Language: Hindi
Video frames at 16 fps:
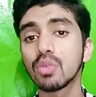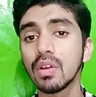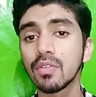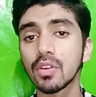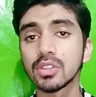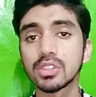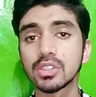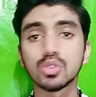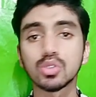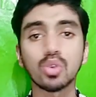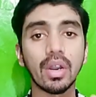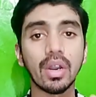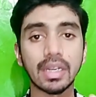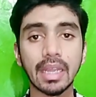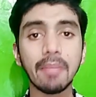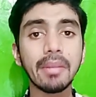12 क्वेश्चंस को
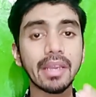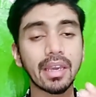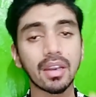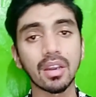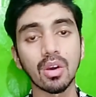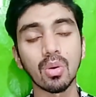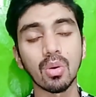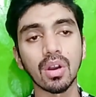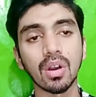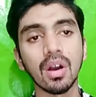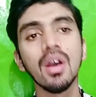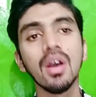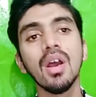अटैम्प्ट करना होगा